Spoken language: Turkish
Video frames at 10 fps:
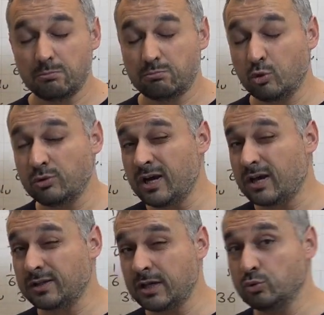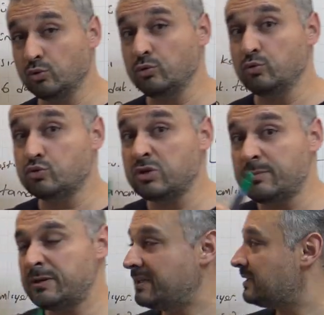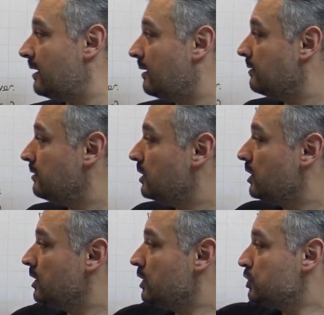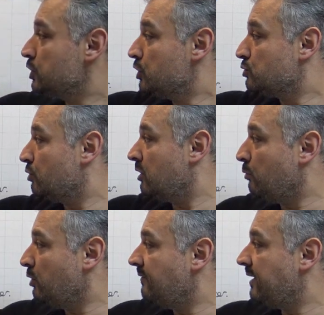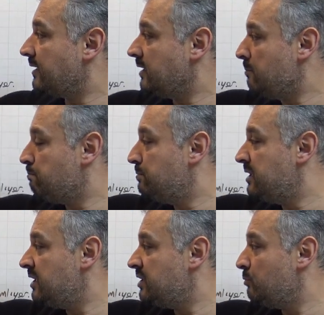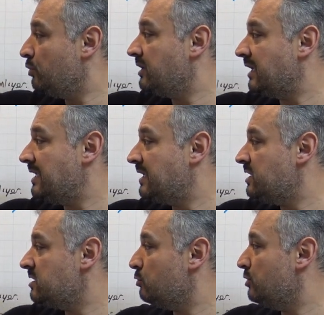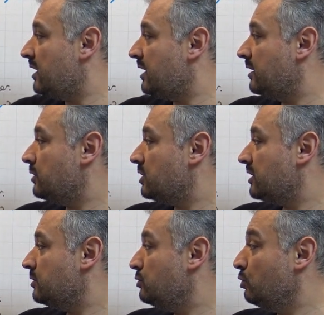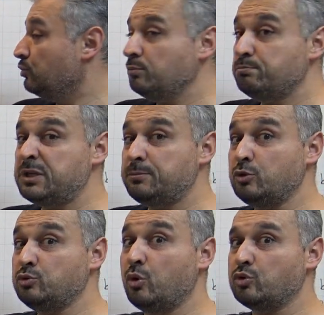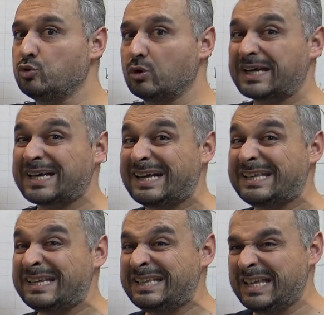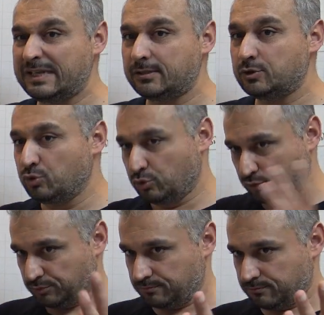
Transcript: Molaya kadar yolun 3'te 1'i bitti. Sonra mola verdi. Birinci moladan ikinci molaya kadar yolun bir bölü dördünü, kalanın değil, yolun.